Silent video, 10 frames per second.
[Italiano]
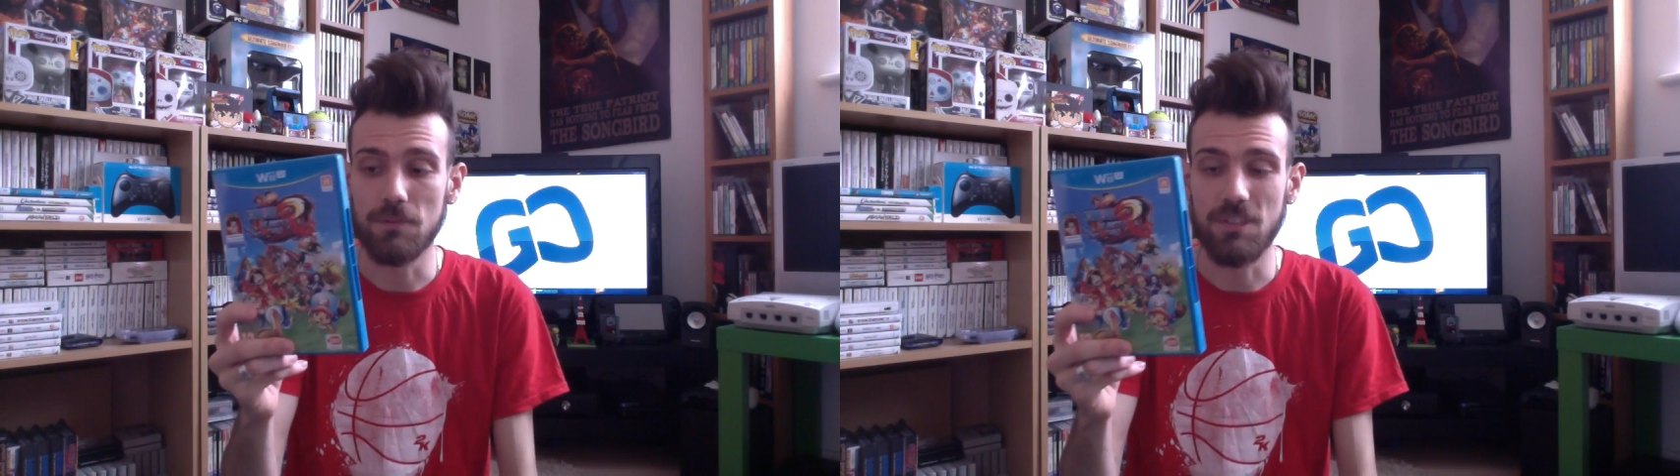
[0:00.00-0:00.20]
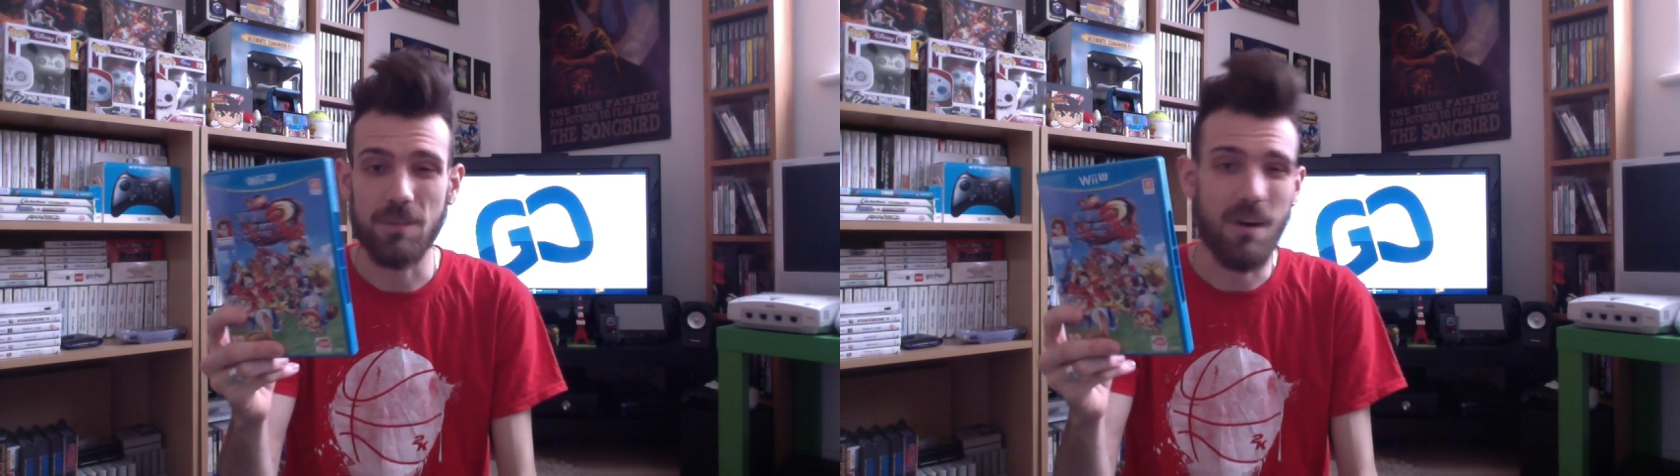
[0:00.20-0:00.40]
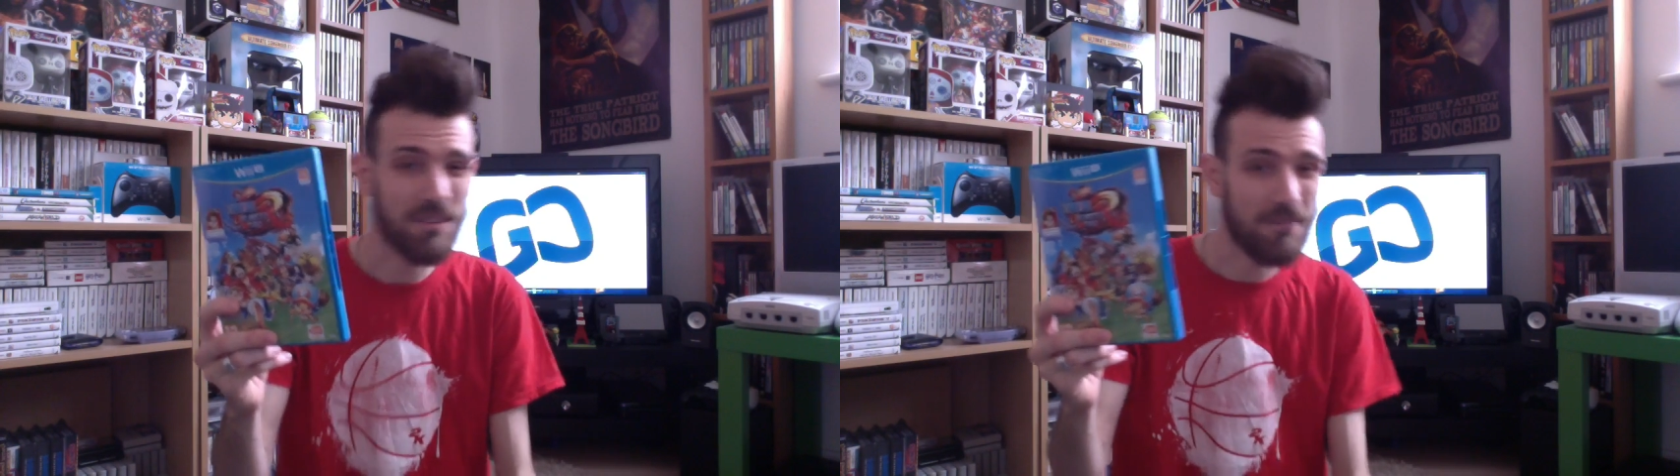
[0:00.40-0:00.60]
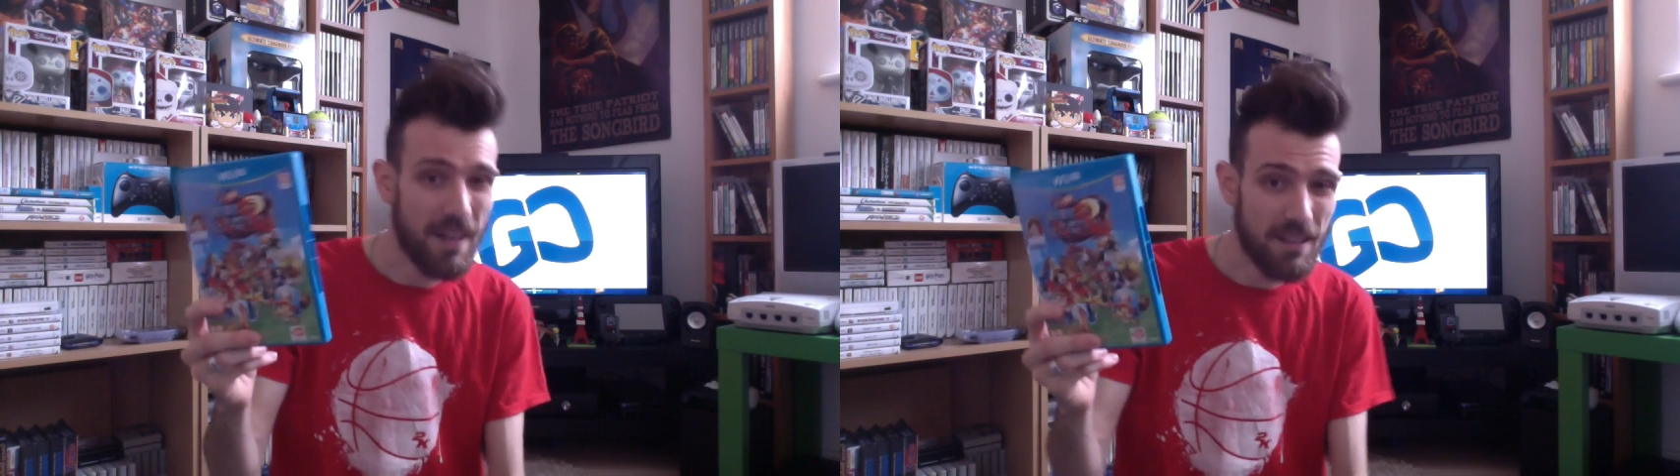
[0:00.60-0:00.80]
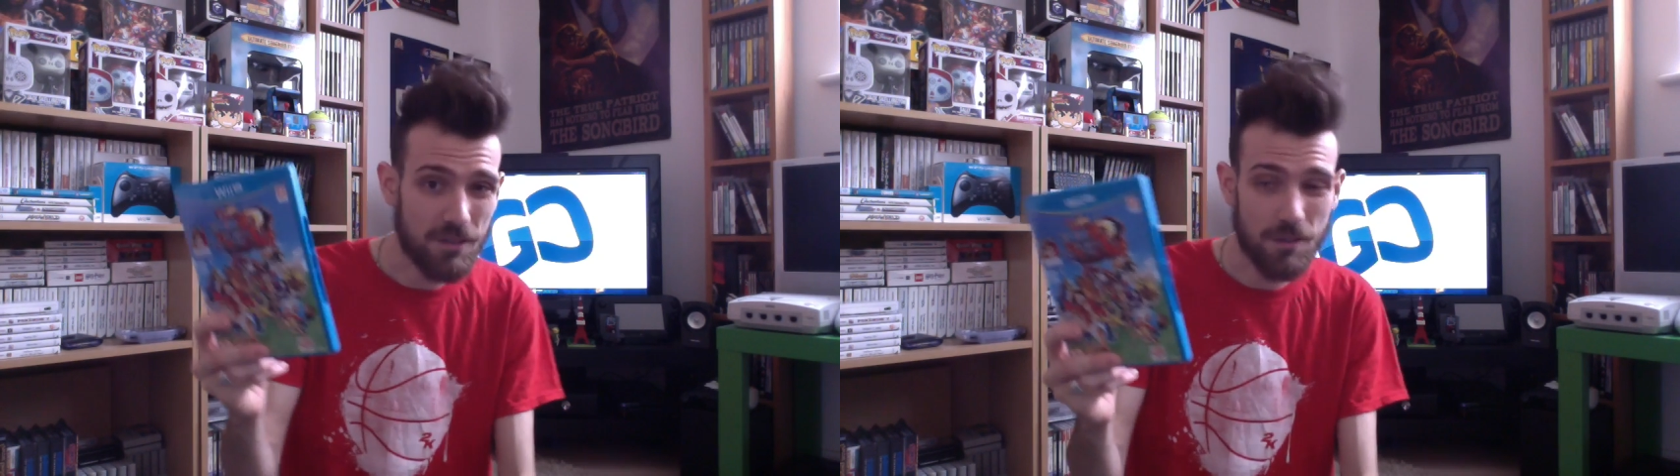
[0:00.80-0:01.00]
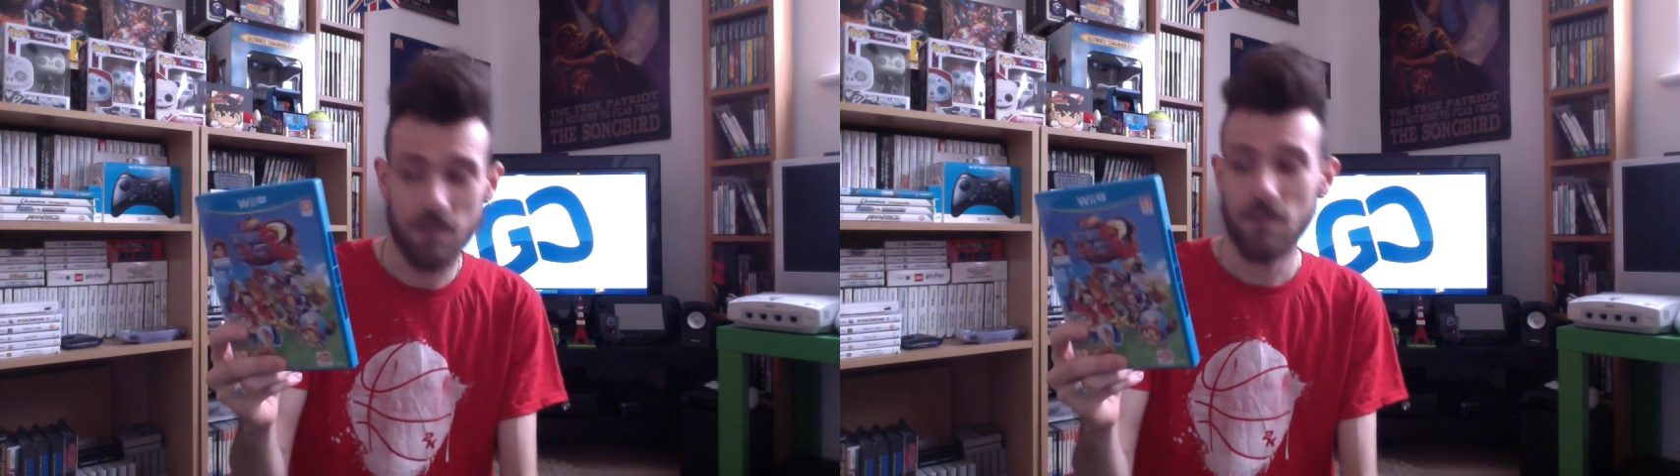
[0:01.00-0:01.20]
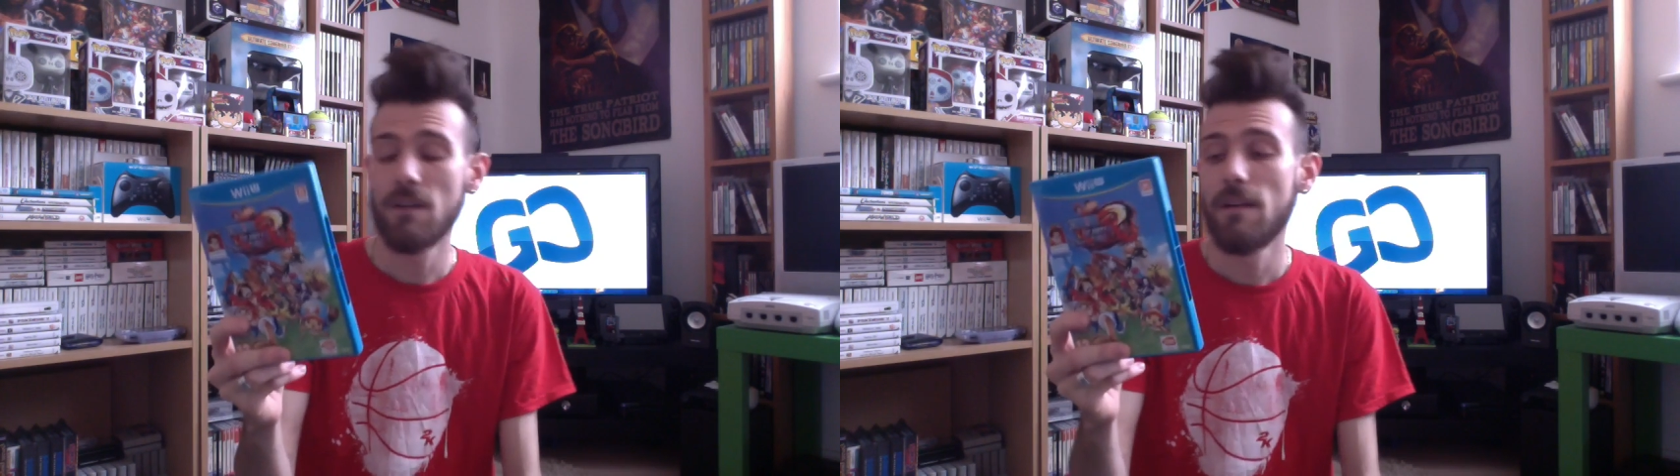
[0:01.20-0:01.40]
diciamo, adventure,